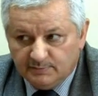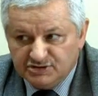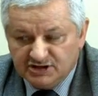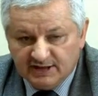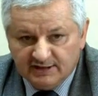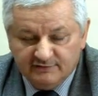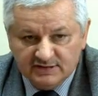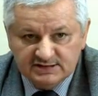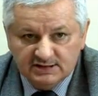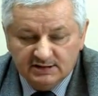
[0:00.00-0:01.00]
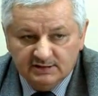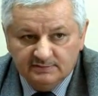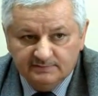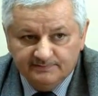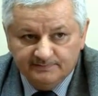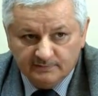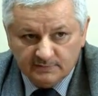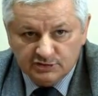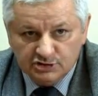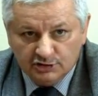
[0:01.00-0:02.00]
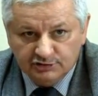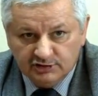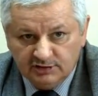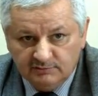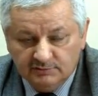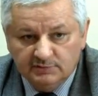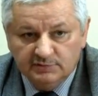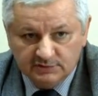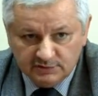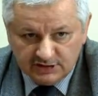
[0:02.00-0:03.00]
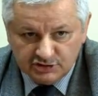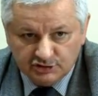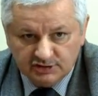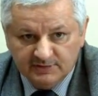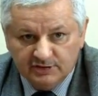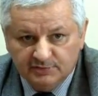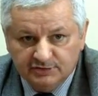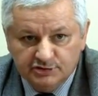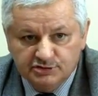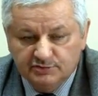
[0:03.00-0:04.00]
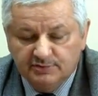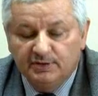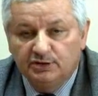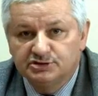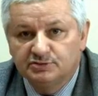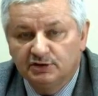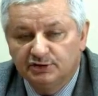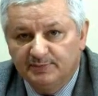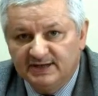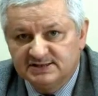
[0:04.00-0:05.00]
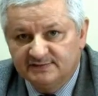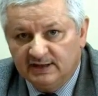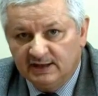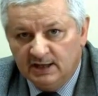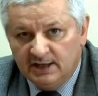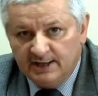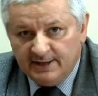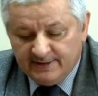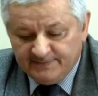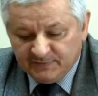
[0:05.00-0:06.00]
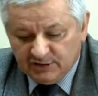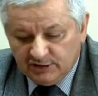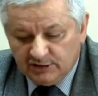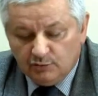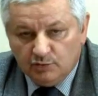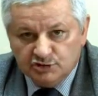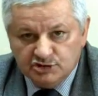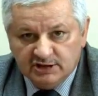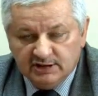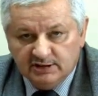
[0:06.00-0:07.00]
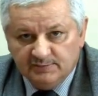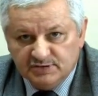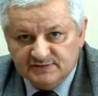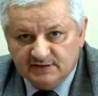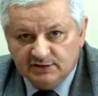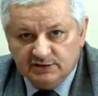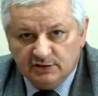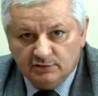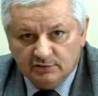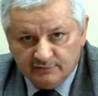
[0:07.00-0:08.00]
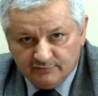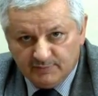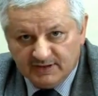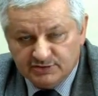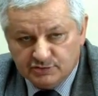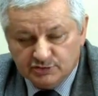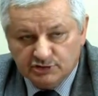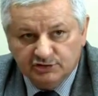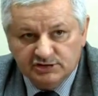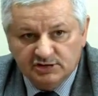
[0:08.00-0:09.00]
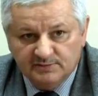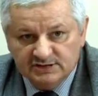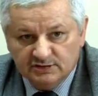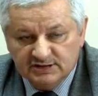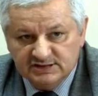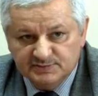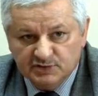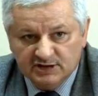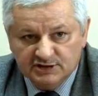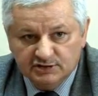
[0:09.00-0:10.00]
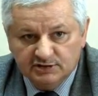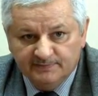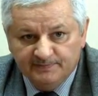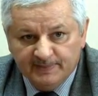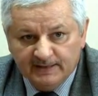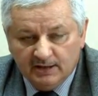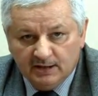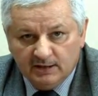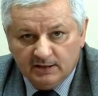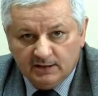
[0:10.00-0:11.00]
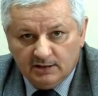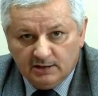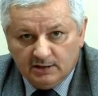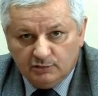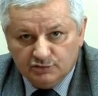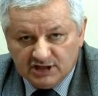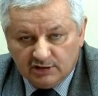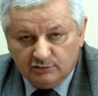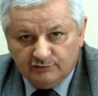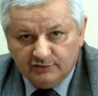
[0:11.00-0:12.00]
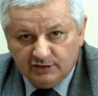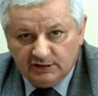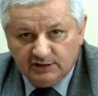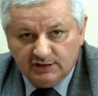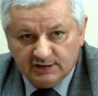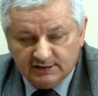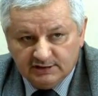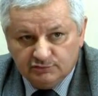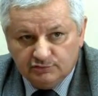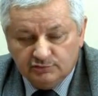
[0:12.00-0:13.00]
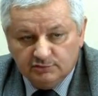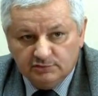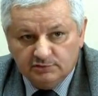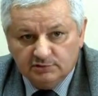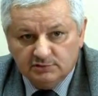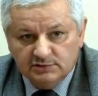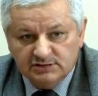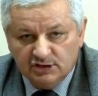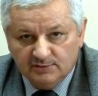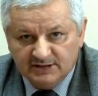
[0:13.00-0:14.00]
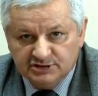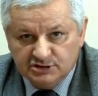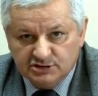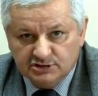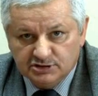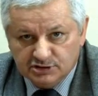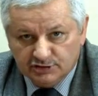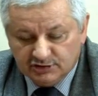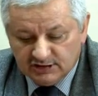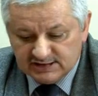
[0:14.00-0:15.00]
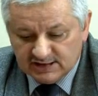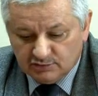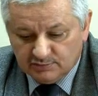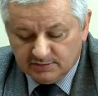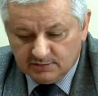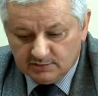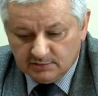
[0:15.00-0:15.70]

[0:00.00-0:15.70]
posiadane własne środki. Te środki będą pochodziły od państwa i łącznie pozwoli to w oparciu o środki zgromadzone ze sprzedaży udziałów i kredytu zgromadzić środki na zakup